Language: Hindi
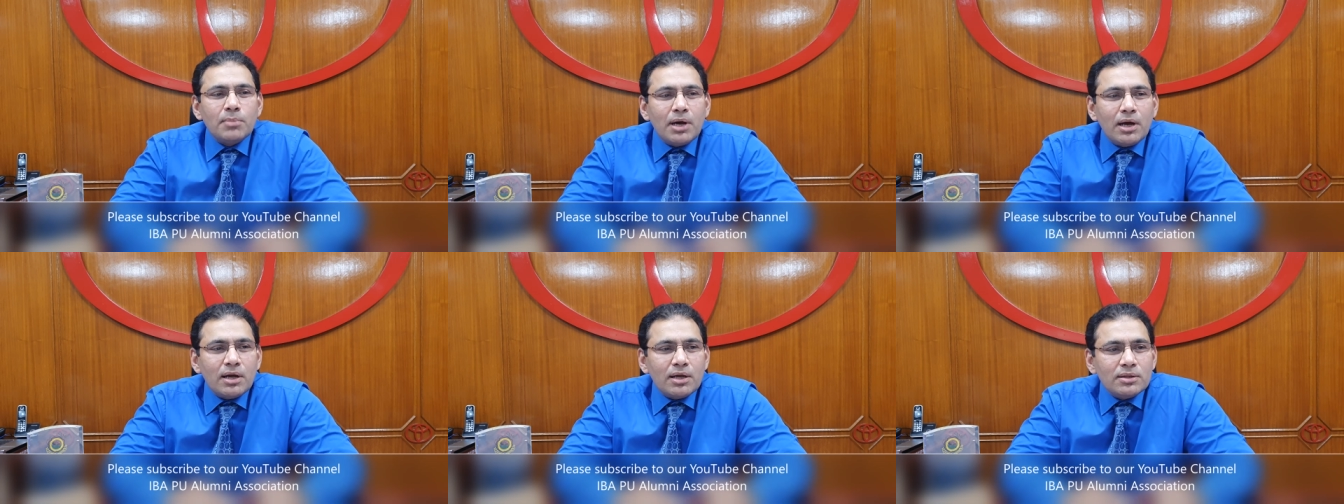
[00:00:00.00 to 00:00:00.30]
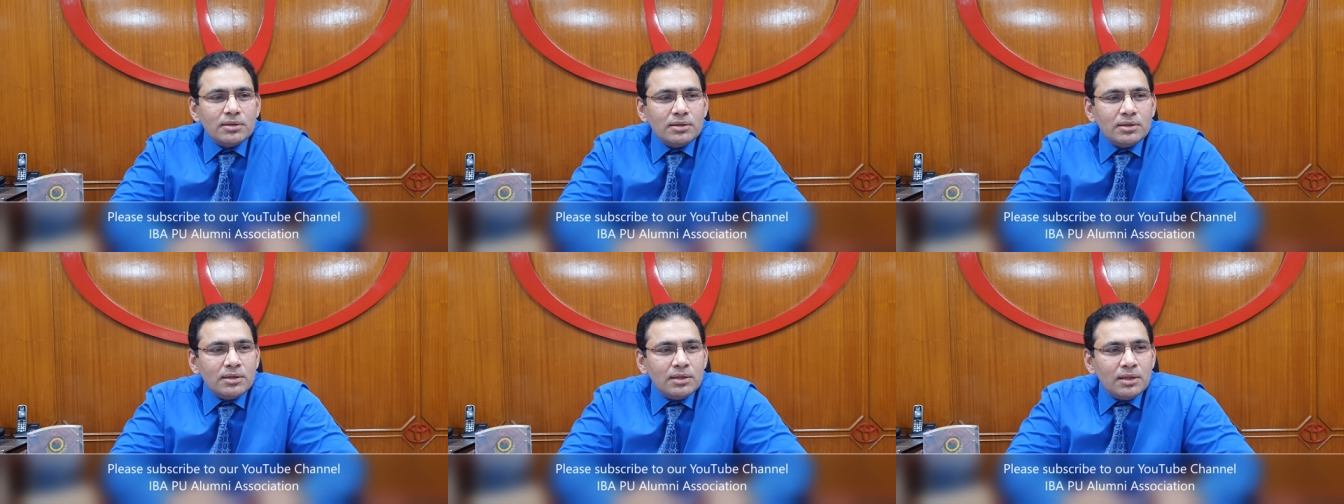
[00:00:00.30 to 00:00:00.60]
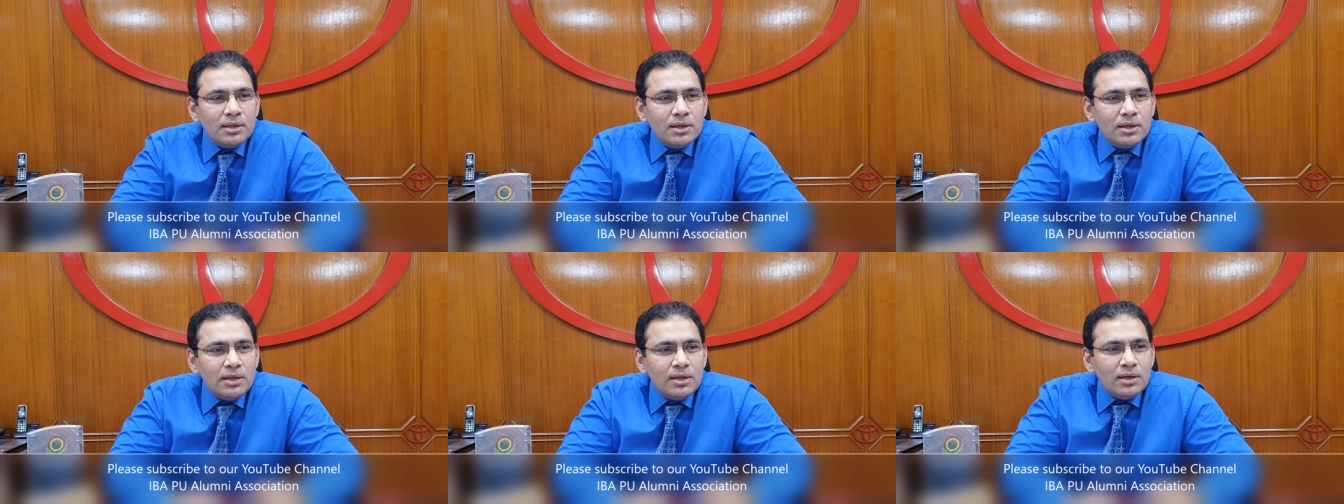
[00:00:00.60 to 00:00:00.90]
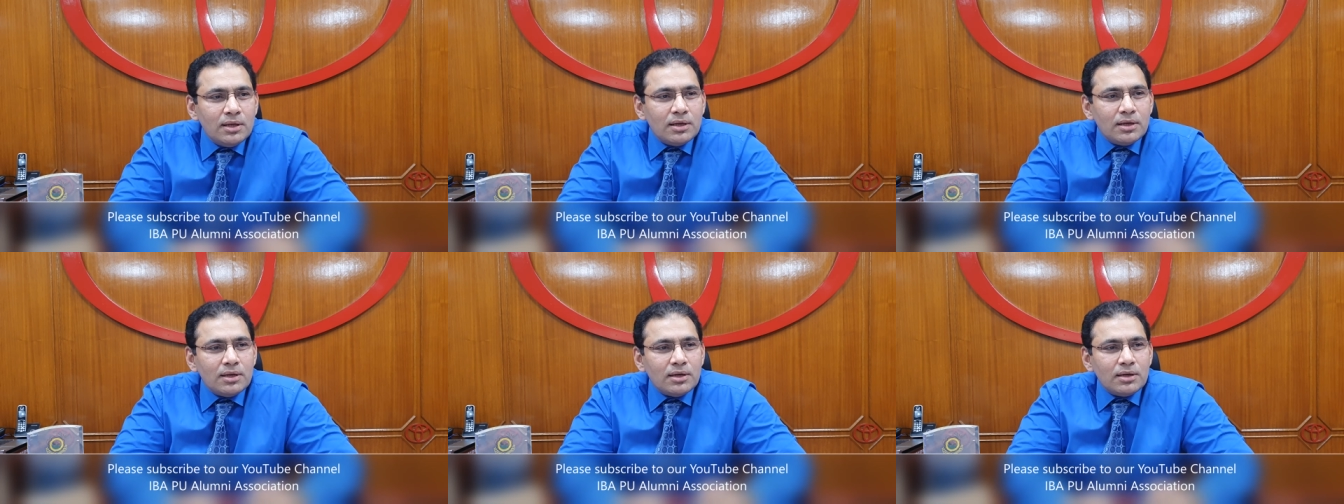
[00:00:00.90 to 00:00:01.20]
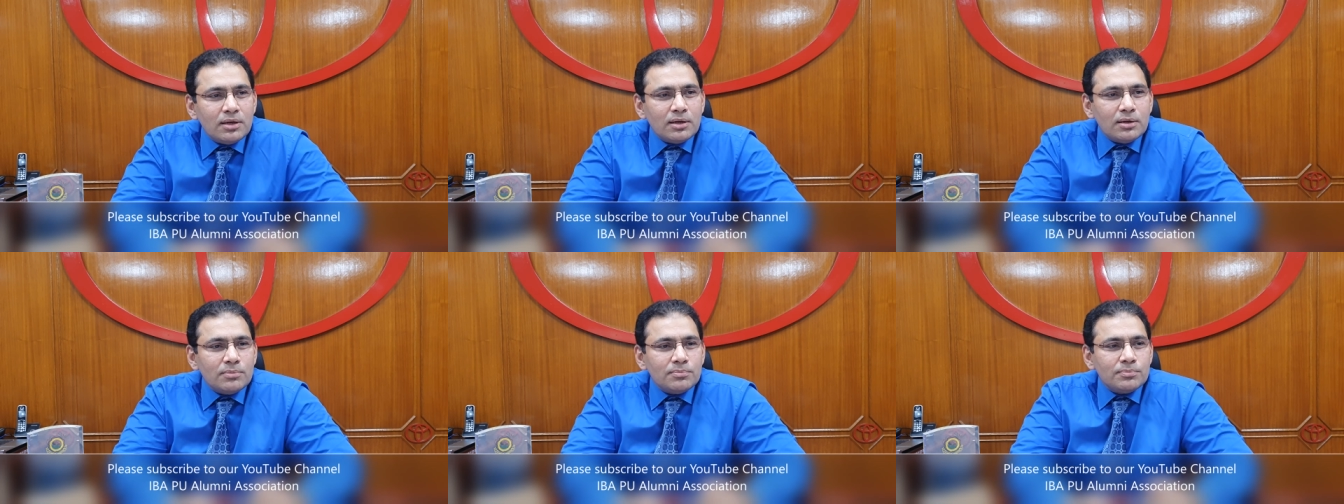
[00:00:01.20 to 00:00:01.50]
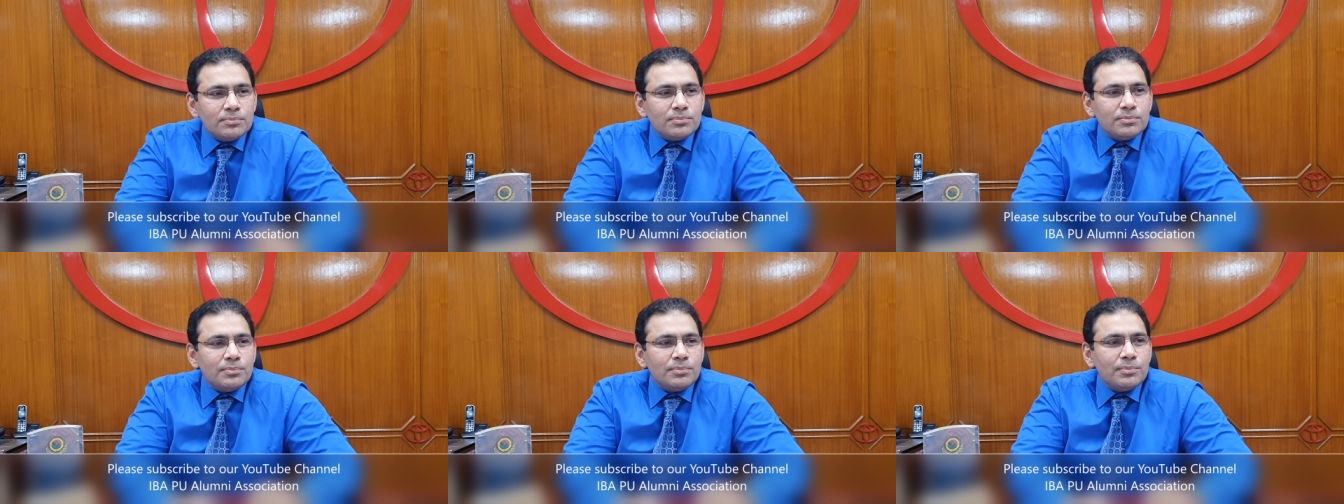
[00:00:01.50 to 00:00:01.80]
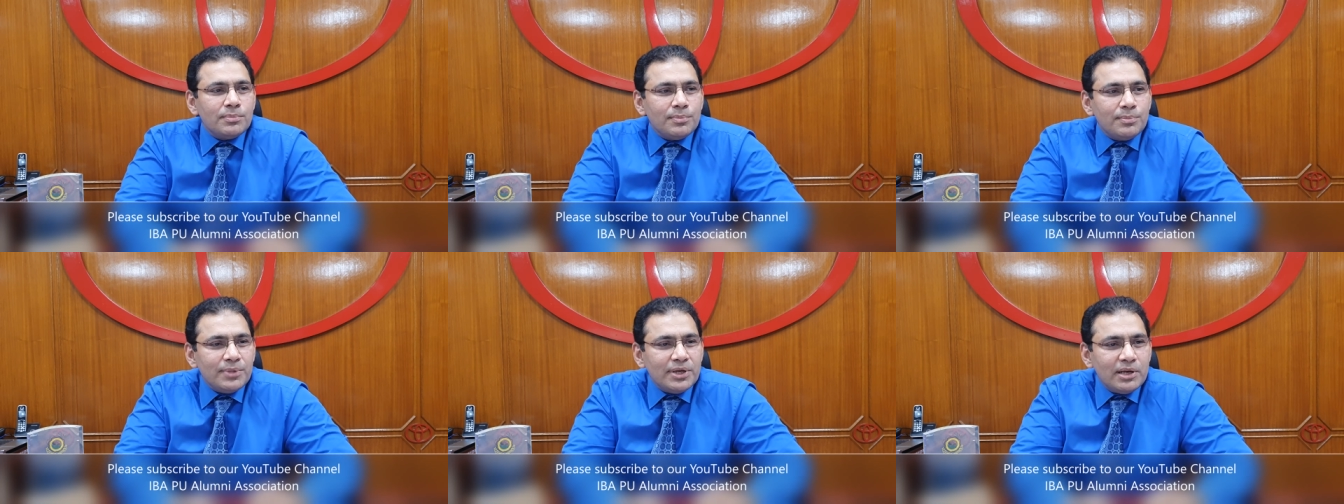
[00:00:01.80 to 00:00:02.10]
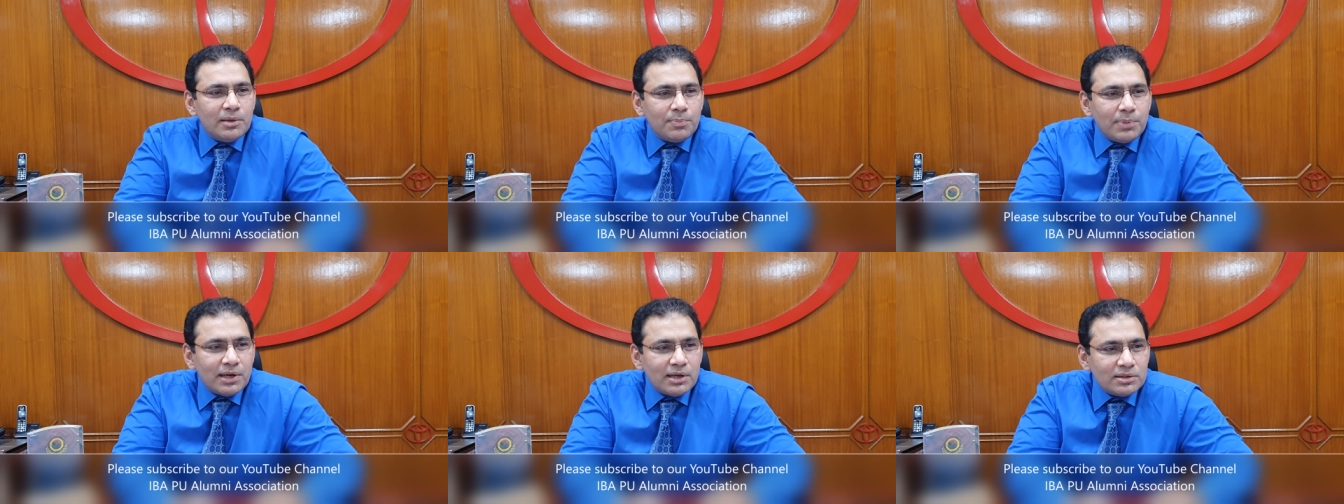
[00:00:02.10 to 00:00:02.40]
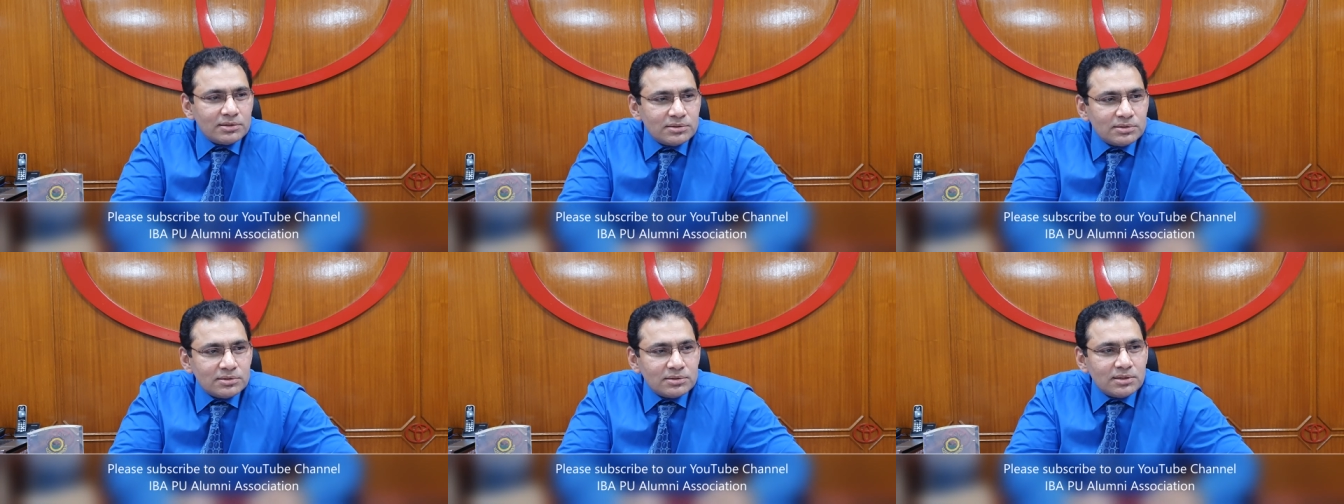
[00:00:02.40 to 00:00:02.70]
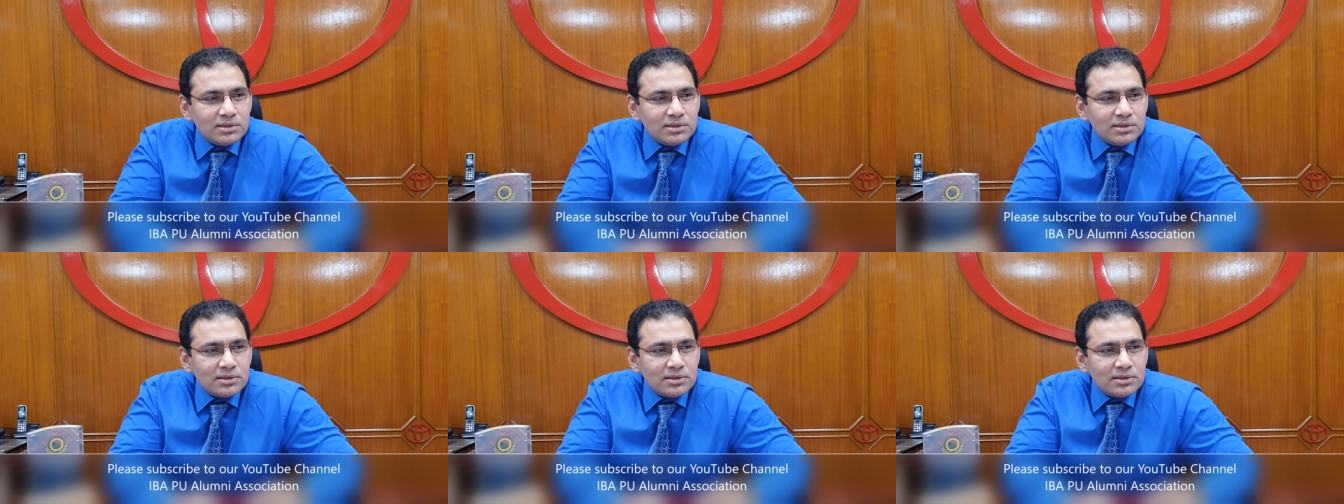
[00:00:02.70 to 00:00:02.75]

बाद आ, मेरे पास